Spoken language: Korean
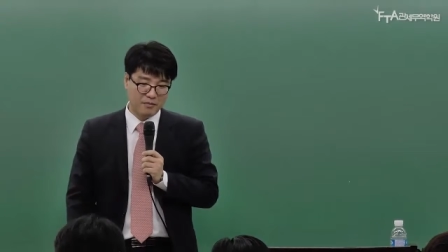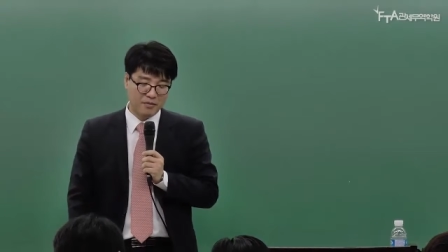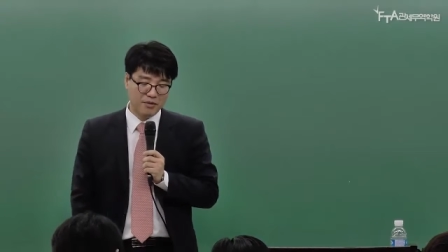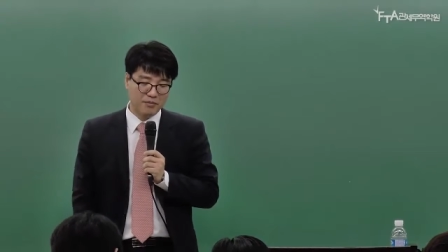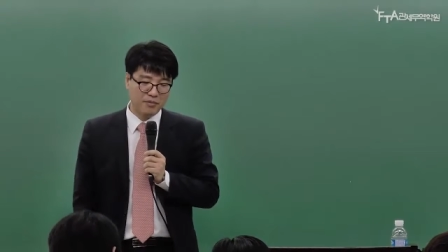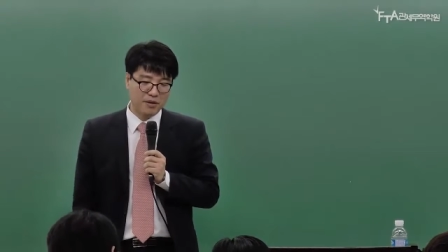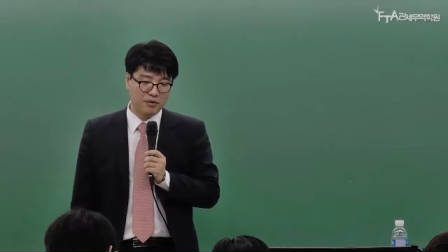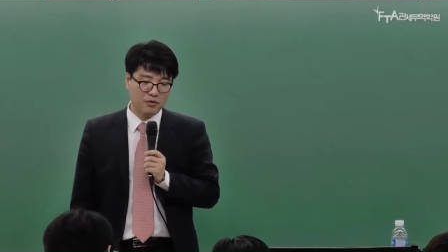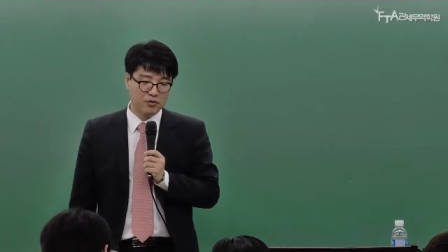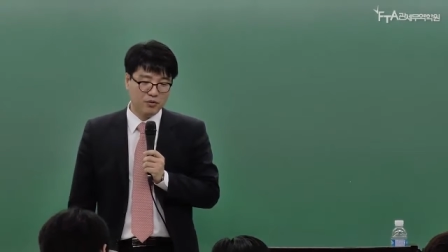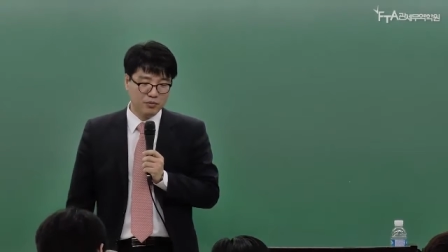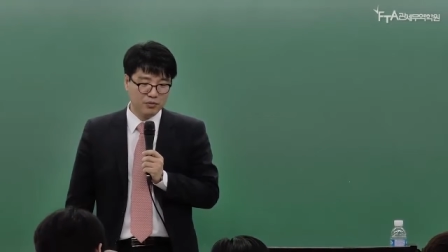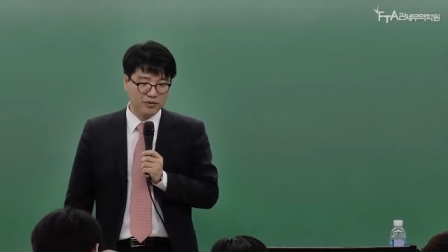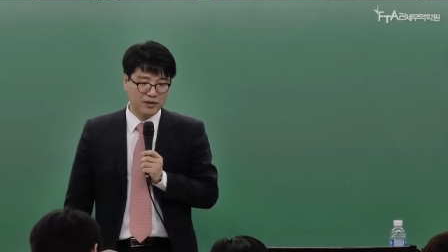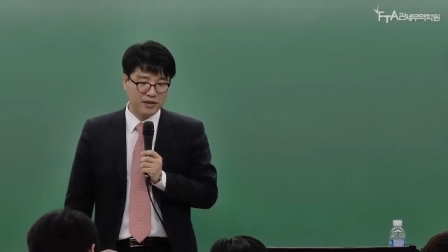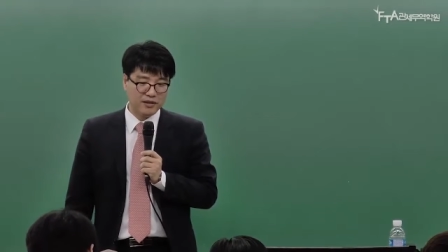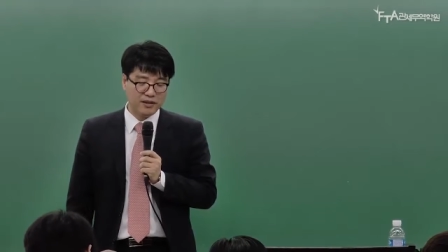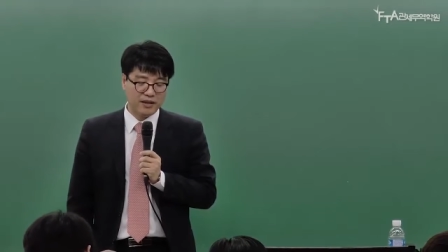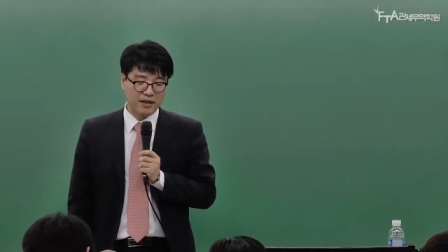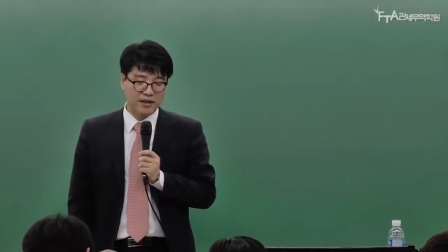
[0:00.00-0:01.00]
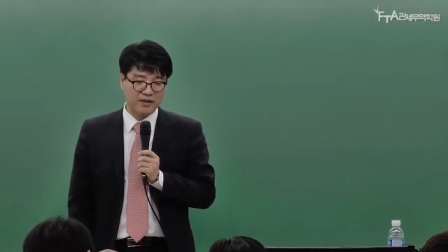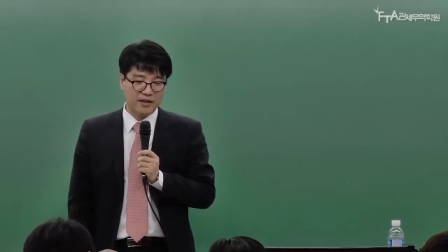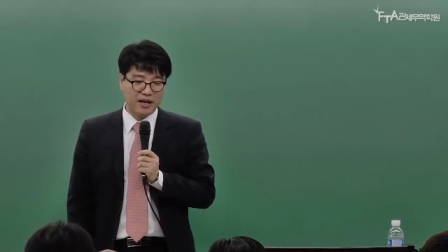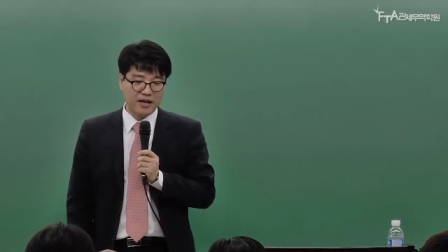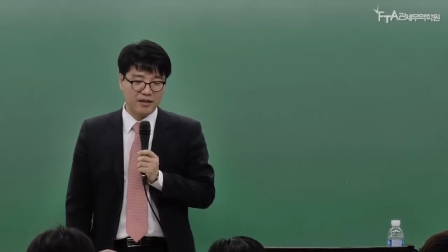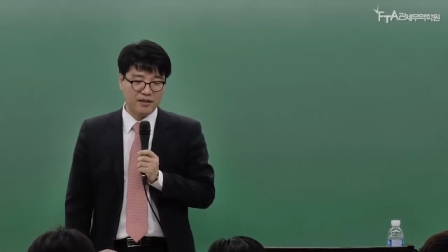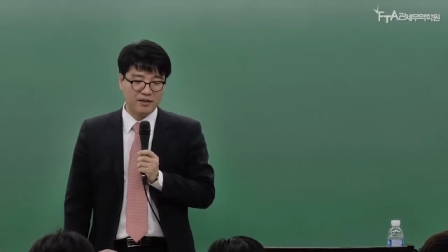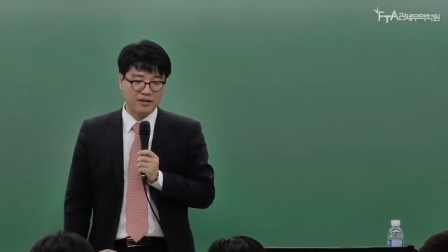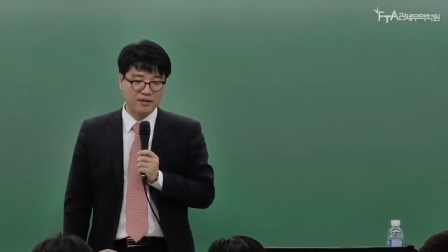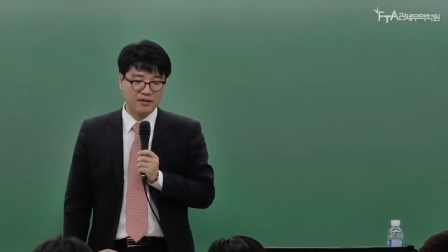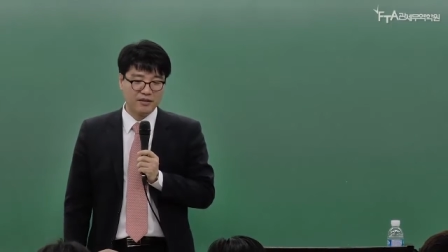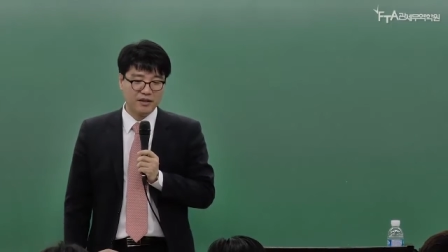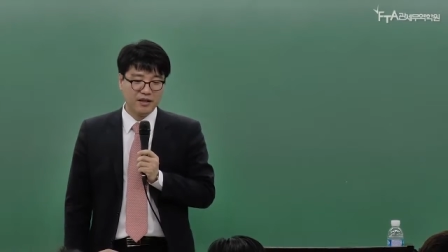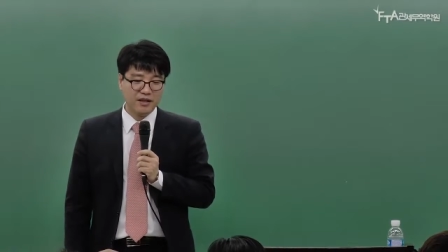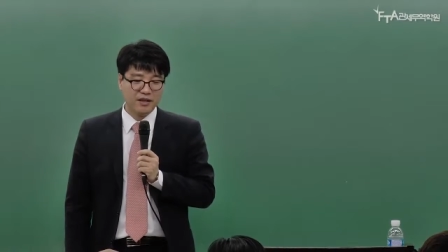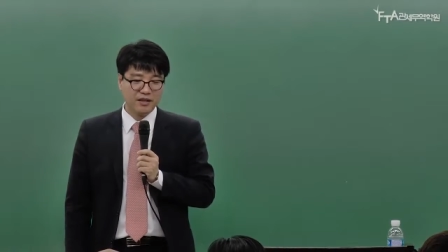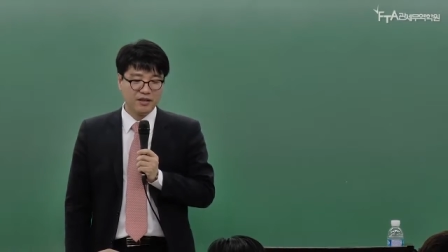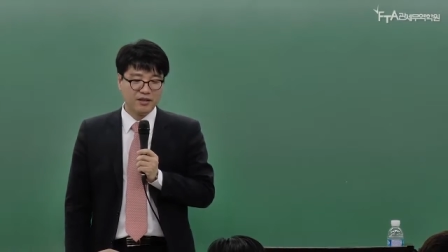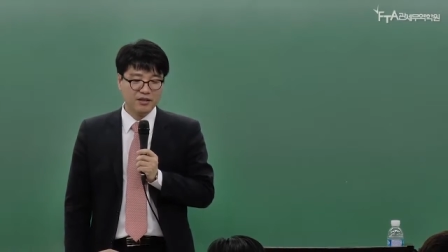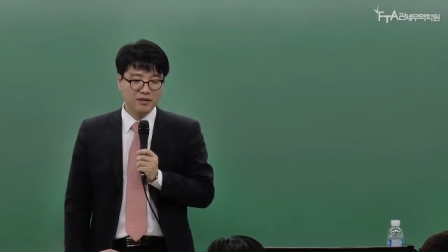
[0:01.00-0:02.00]
명백히 구분된다라는 이야기는
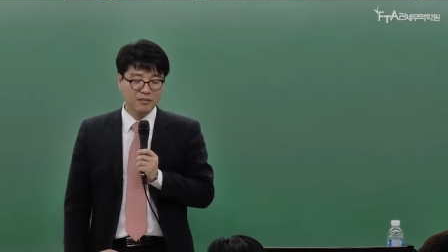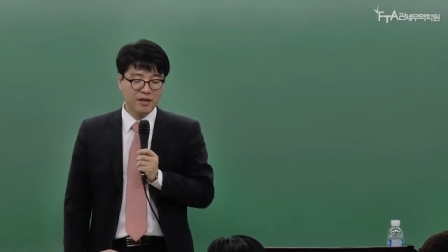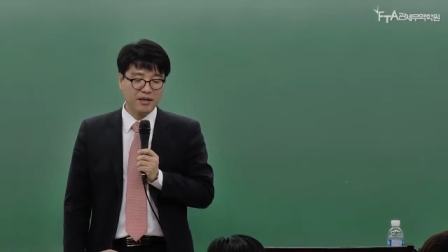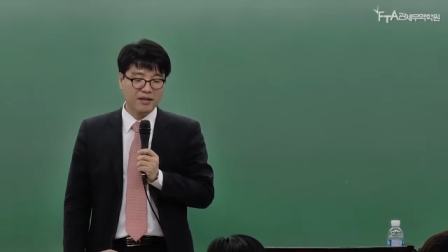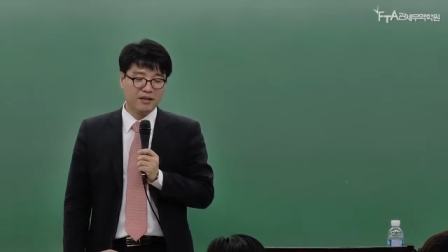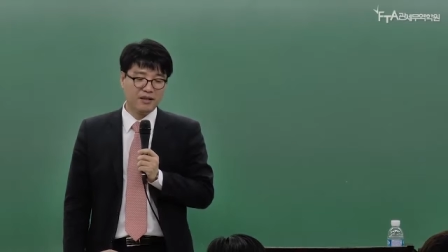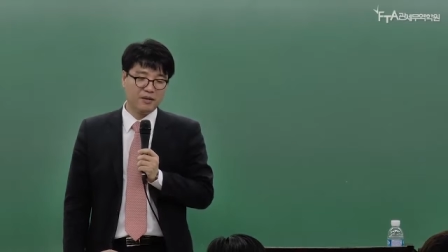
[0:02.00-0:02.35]
금액이